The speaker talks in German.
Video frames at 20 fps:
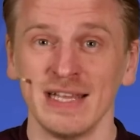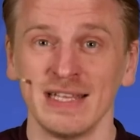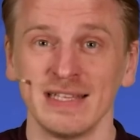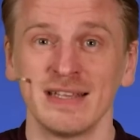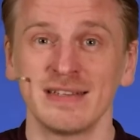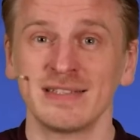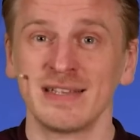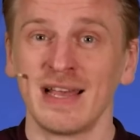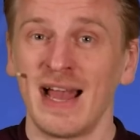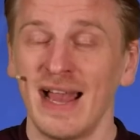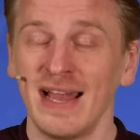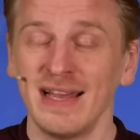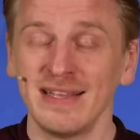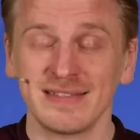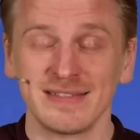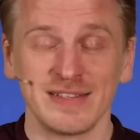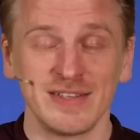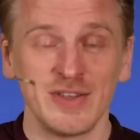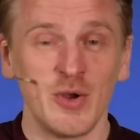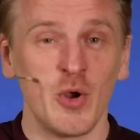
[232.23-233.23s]
Das
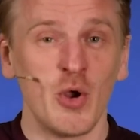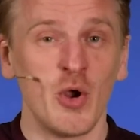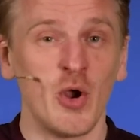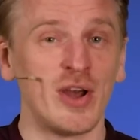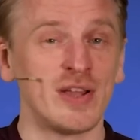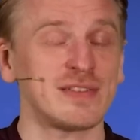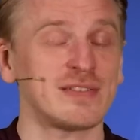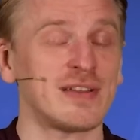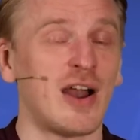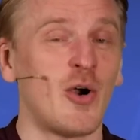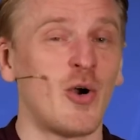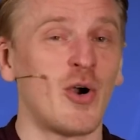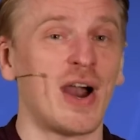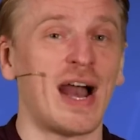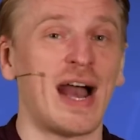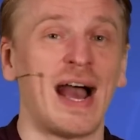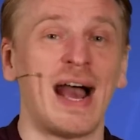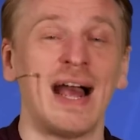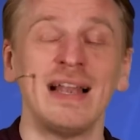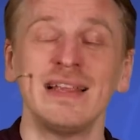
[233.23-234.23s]
heißt, ihr hört auch
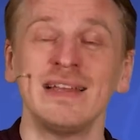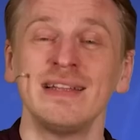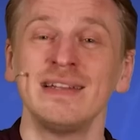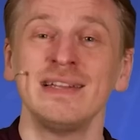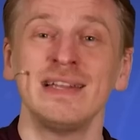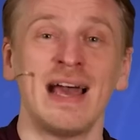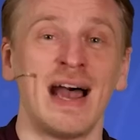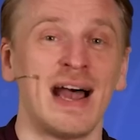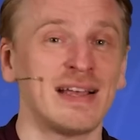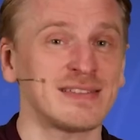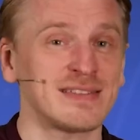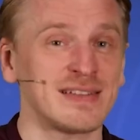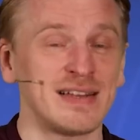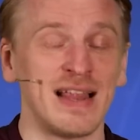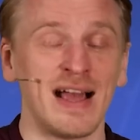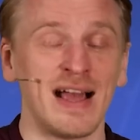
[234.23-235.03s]
alle Nase